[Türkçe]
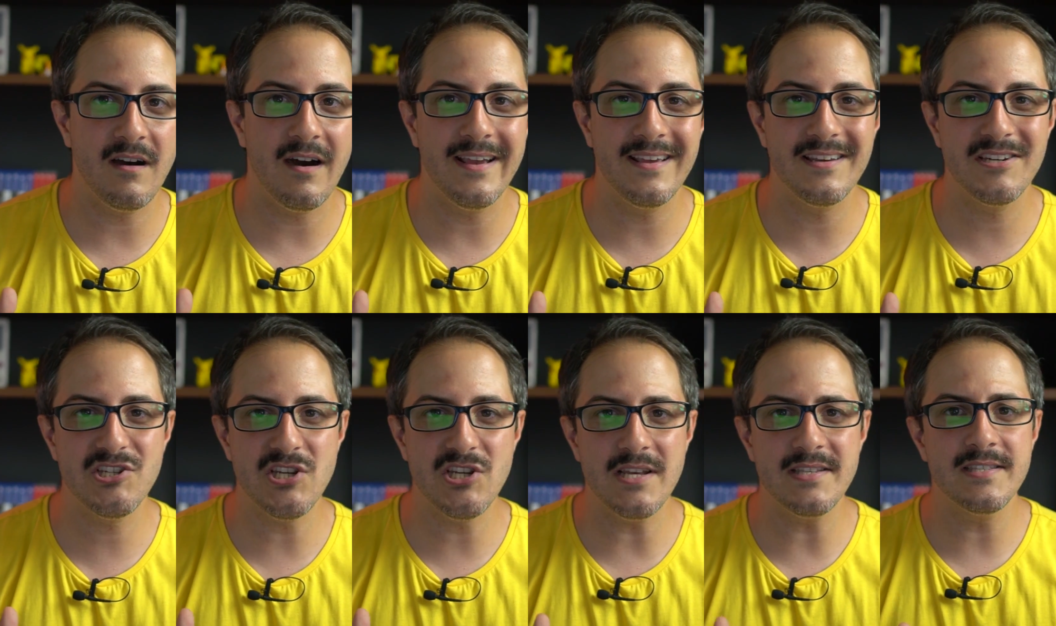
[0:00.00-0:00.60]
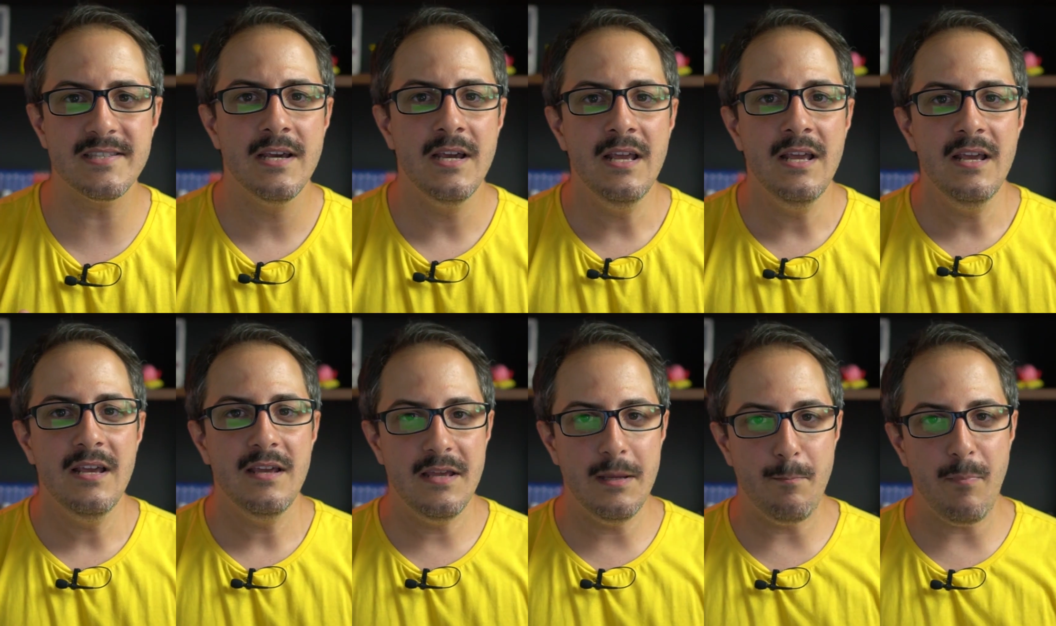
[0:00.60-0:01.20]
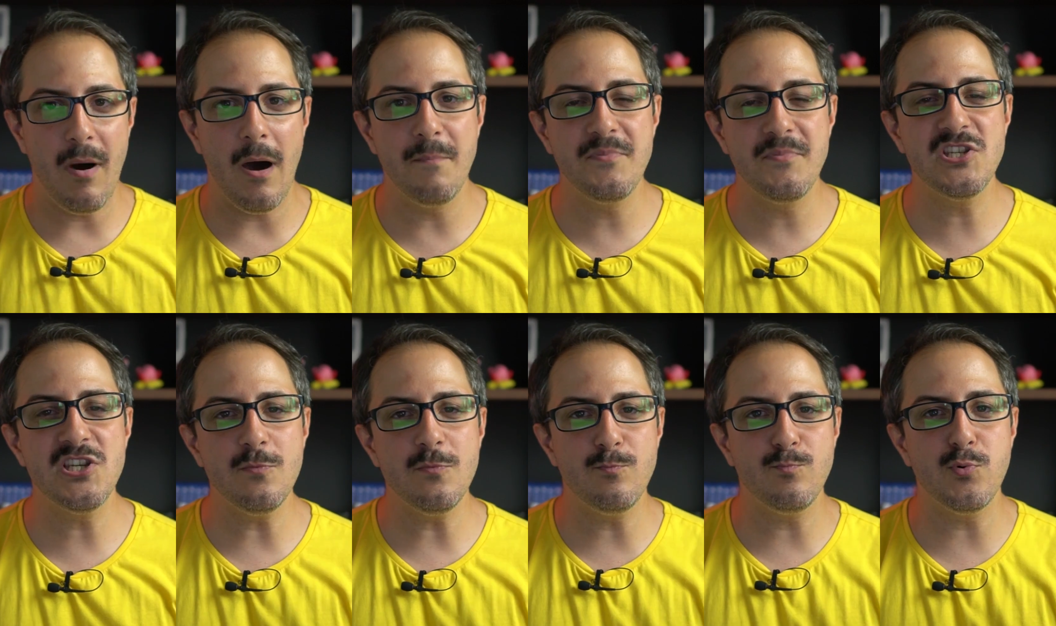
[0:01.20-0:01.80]
ayıracağız. E,
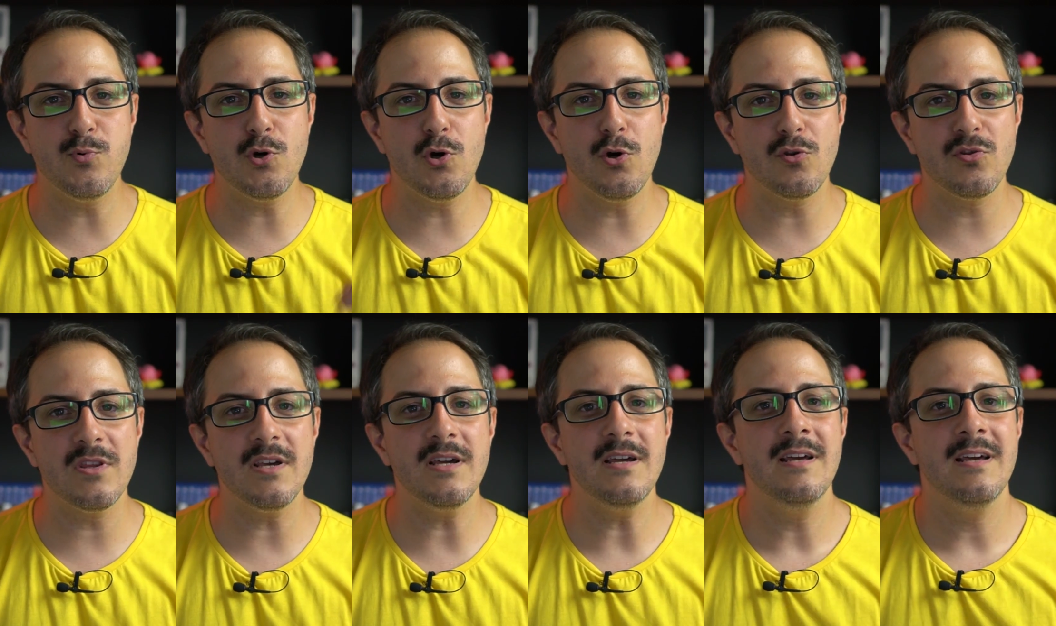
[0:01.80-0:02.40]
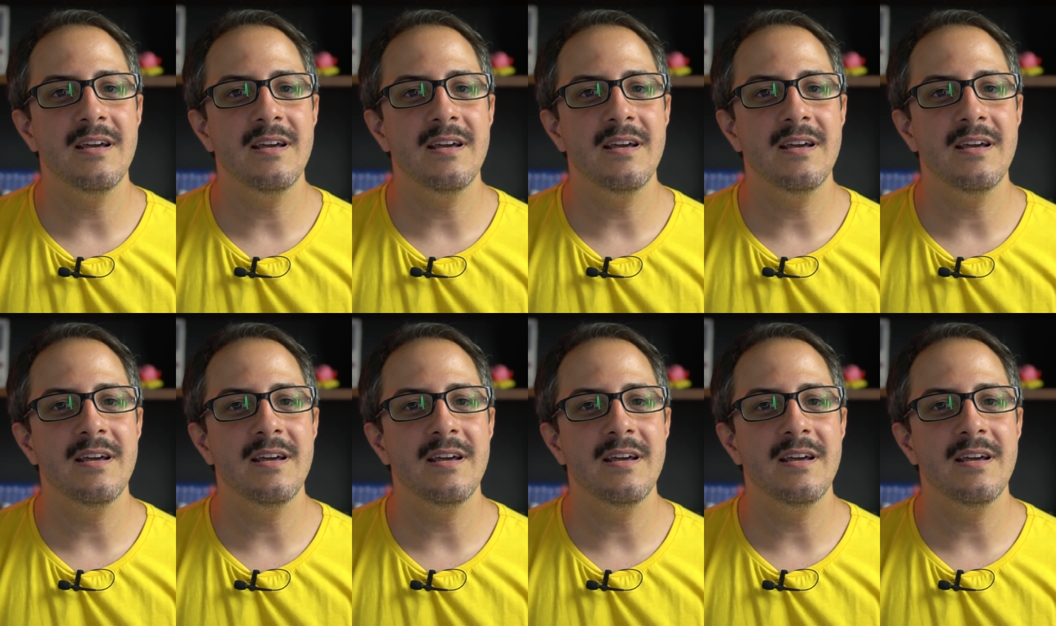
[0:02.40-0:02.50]
PUBG bu konuda